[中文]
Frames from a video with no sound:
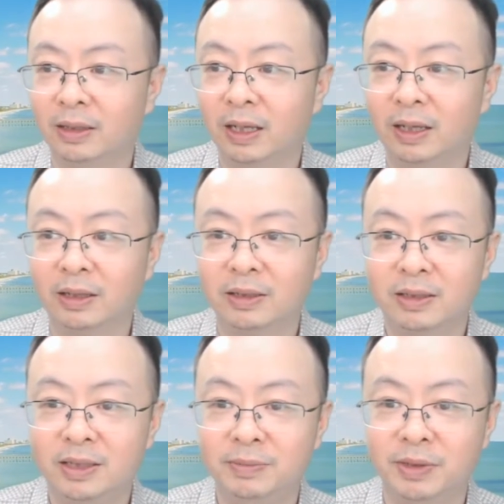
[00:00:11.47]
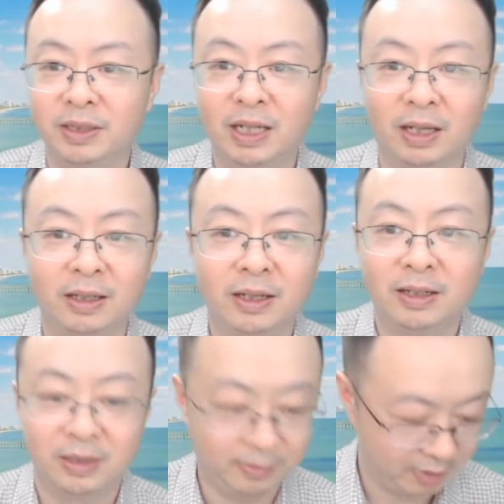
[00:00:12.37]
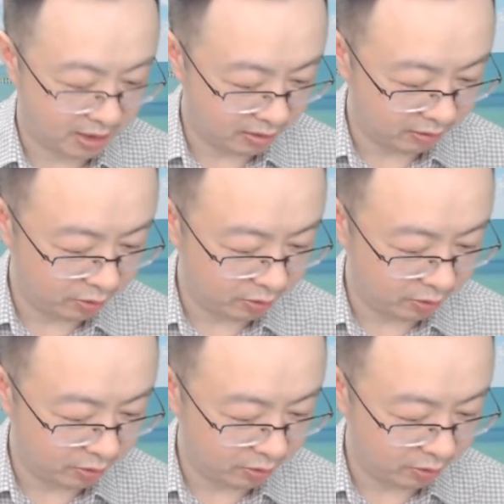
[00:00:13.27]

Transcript: 那基本上这么高的